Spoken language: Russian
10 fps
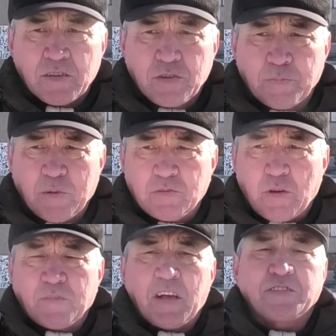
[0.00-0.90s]
Чтобы
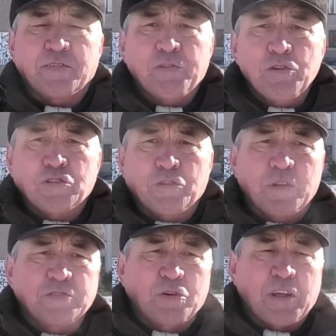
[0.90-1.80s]
чтоб власть врет, что у
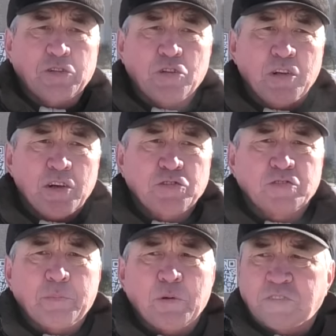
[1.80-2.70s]
нас все хорошо, что
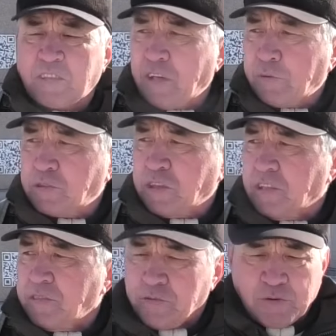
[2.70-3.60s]
заботится о народе.
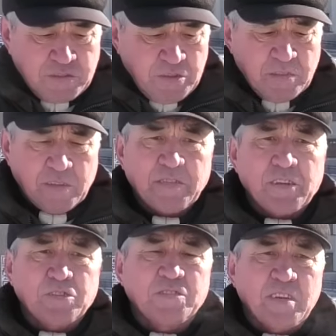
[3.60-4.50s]
У нас не, о
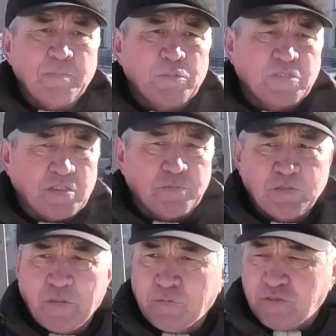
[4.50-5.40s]
народе не заботится. Мы
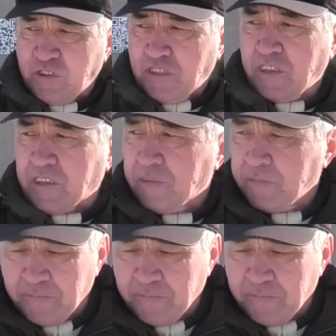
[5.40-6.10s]
живем на щенке.